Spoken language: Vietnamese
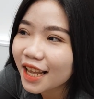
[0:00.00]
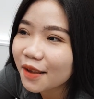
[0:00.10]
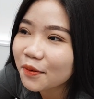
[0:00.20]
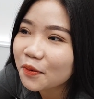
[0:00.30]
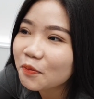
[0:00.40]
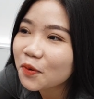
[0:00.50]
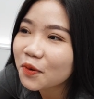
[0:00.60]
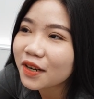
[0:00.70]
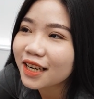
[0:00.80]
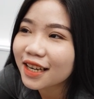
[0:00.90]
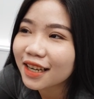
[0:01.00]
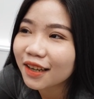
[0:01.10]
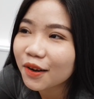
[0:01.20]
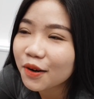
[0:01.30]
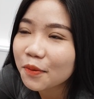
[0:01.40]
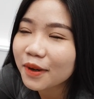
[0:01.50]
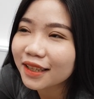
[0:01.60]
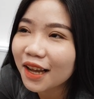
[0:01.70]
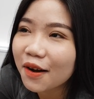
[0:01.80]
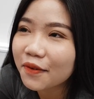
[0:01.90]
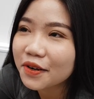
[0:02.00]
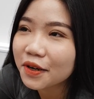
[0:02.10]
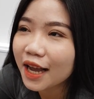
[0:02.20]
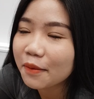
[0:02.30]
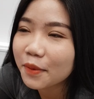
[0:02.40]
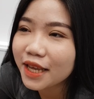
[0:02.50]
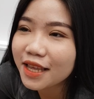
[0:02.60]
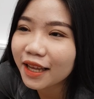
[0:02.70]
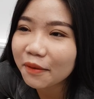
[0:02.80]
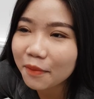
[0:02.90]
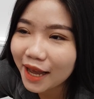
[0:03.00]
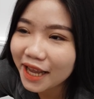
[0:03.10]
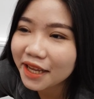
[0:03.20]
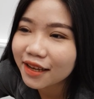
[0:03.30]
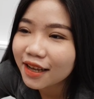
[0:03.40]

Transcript: em cũng muốn uh, có đôi mắt to và được hai mí như các bạn